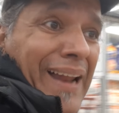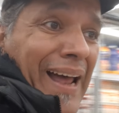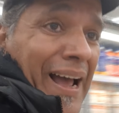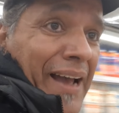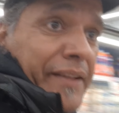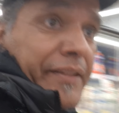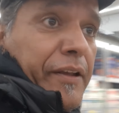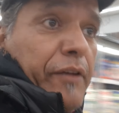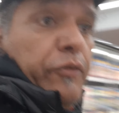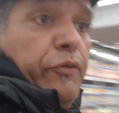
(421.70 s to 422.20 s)

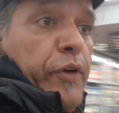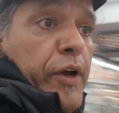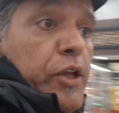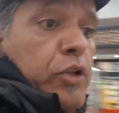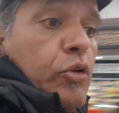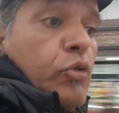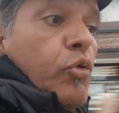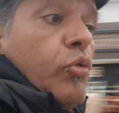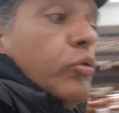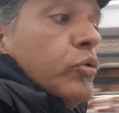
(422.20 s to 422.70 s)
láctea é
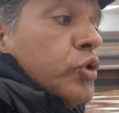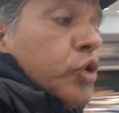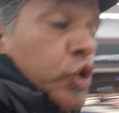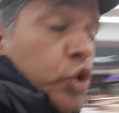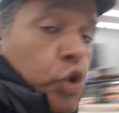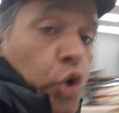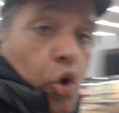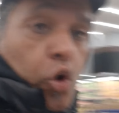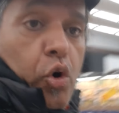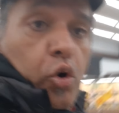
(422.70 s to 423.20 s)
feito com
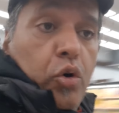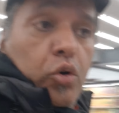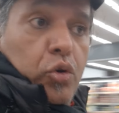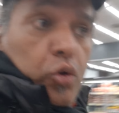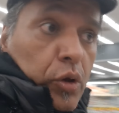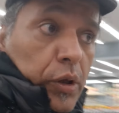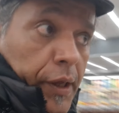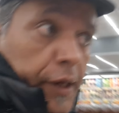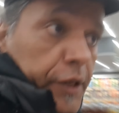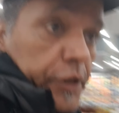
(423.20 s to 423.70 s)
soro
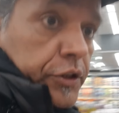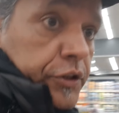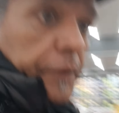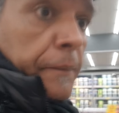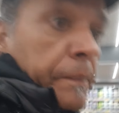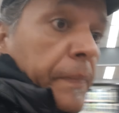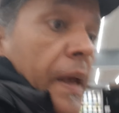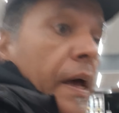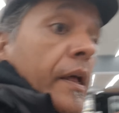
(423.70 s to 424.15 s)
do leite.